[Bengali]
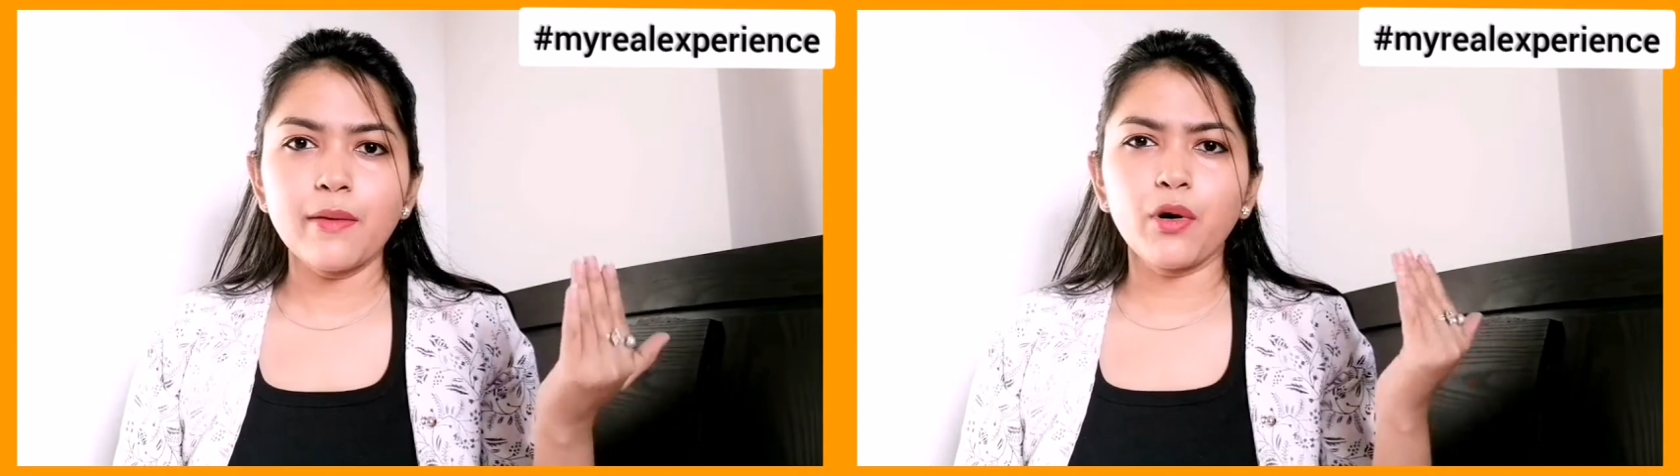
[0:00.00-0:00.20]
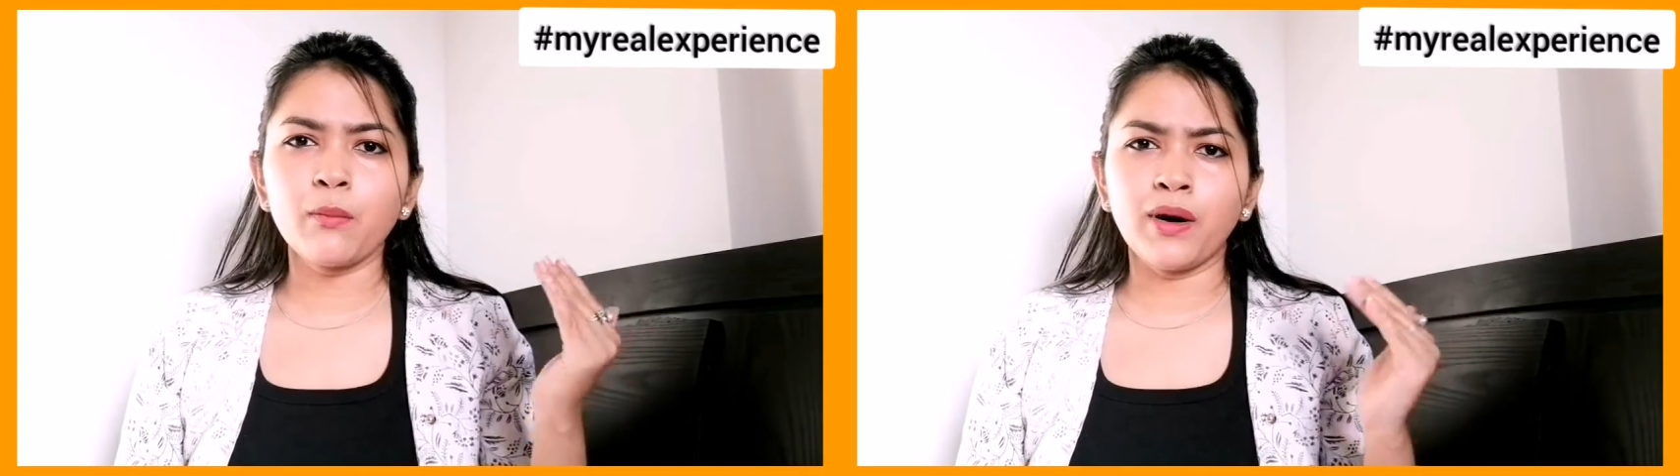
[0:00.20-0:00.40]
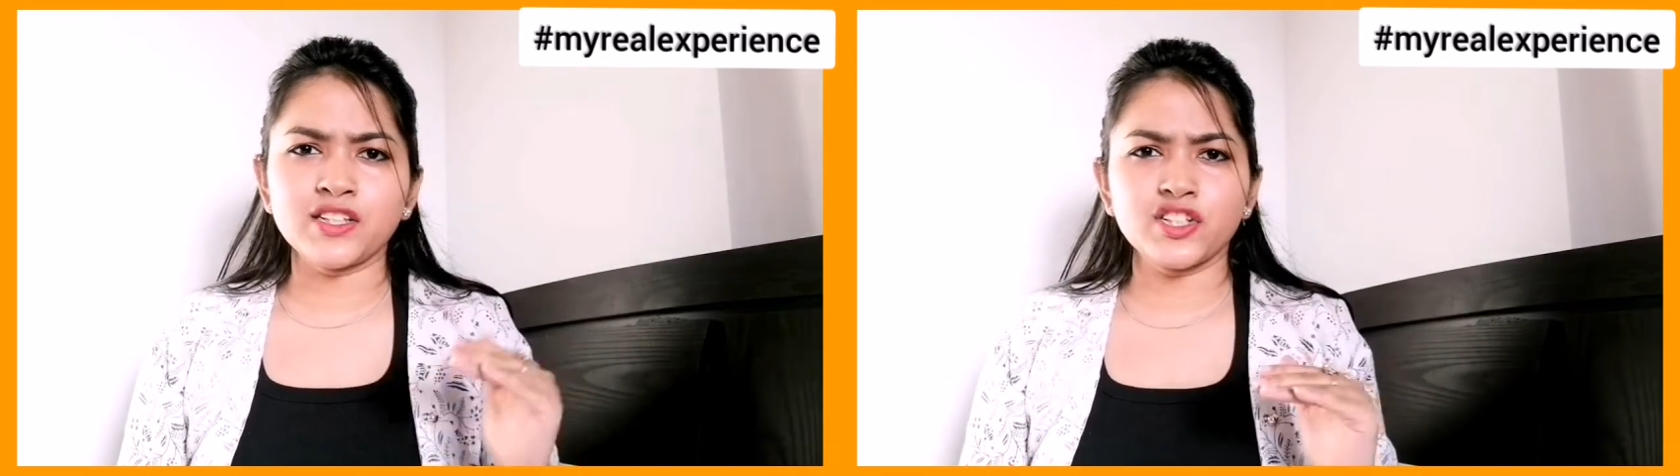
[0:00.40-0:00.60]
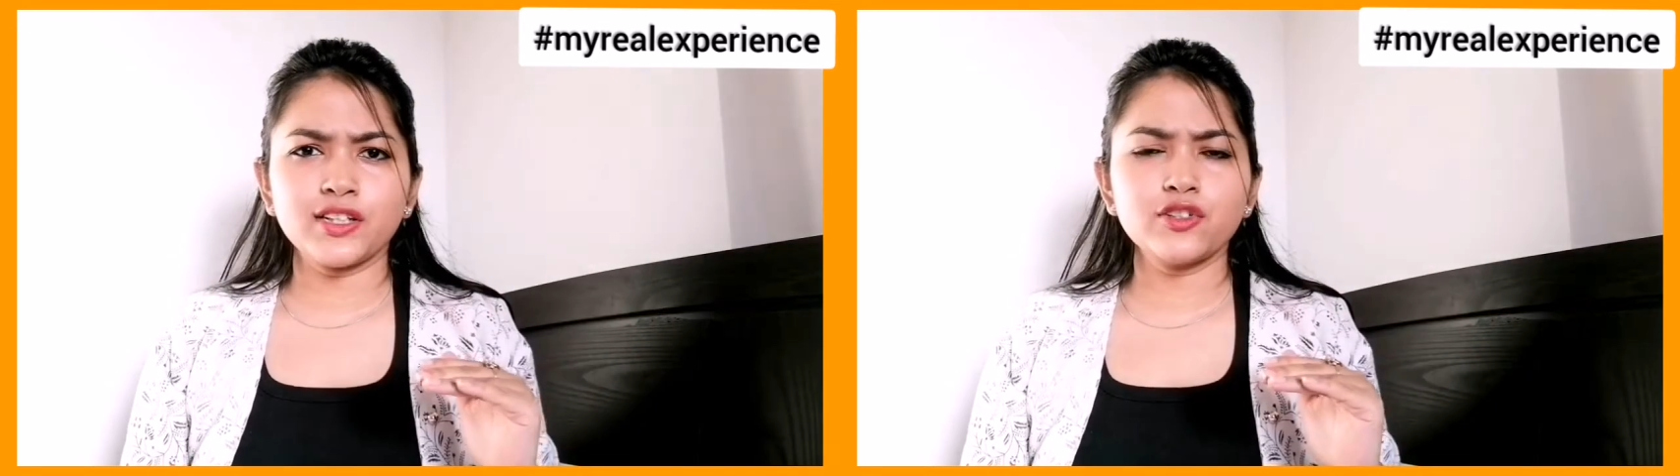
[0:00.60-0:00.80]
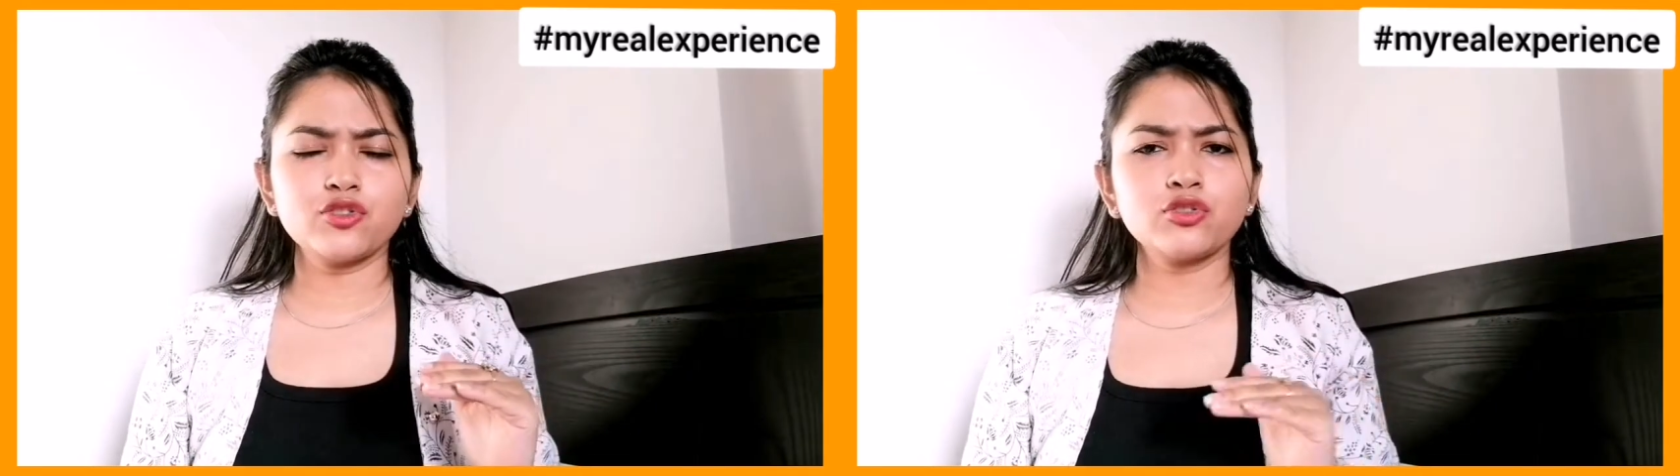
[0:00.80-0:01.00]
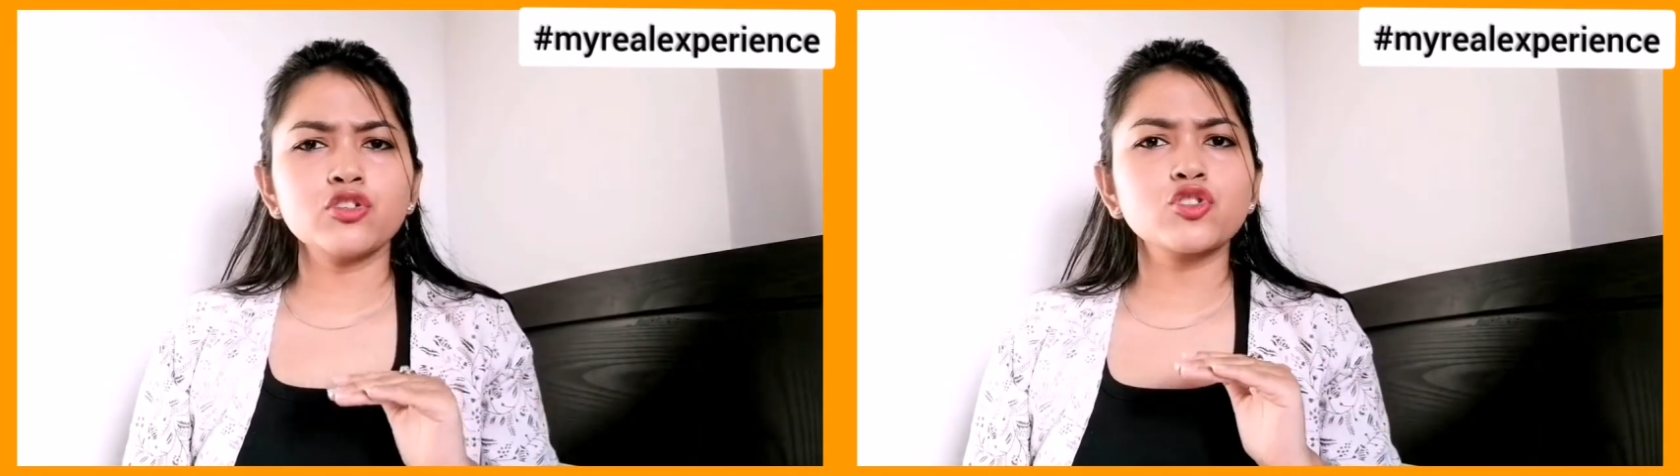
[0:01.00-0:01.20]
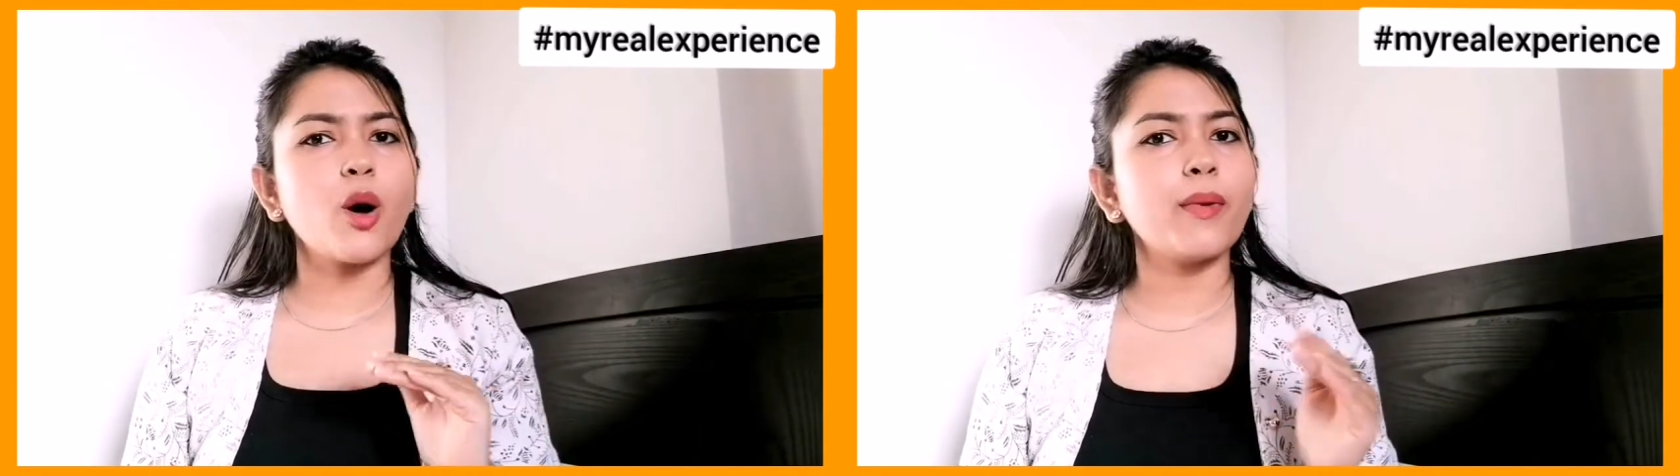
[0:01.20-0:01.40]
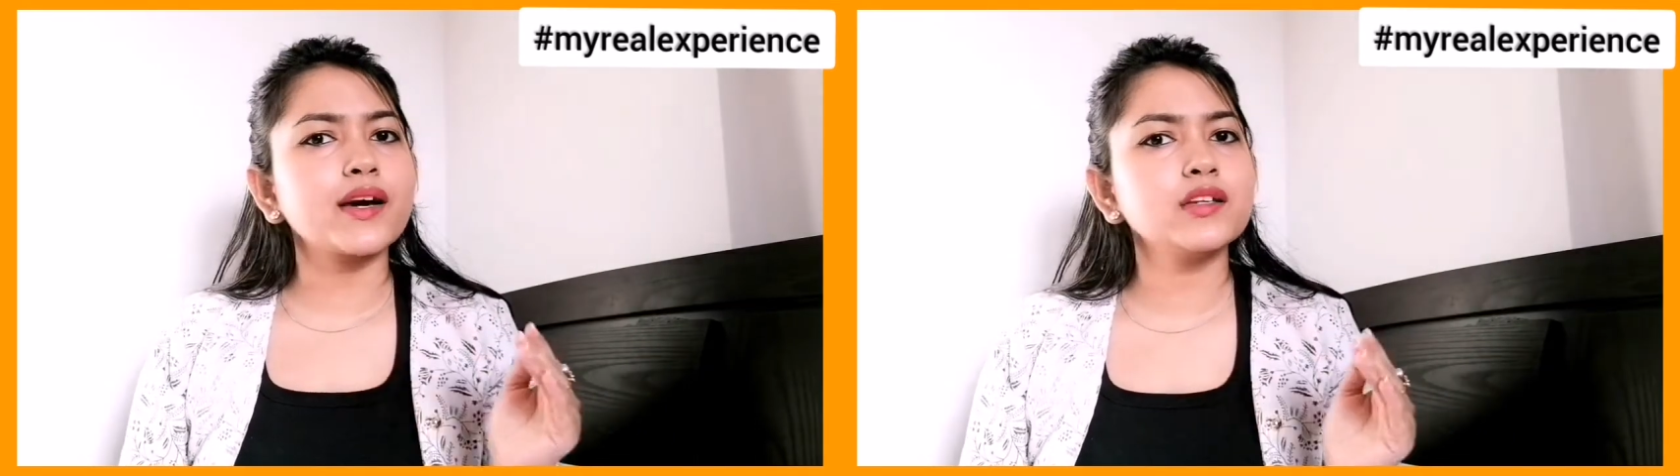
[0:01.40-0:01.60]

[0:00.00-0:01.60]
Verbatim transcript: এবং বাচ্চাদের জন্য ট্রমা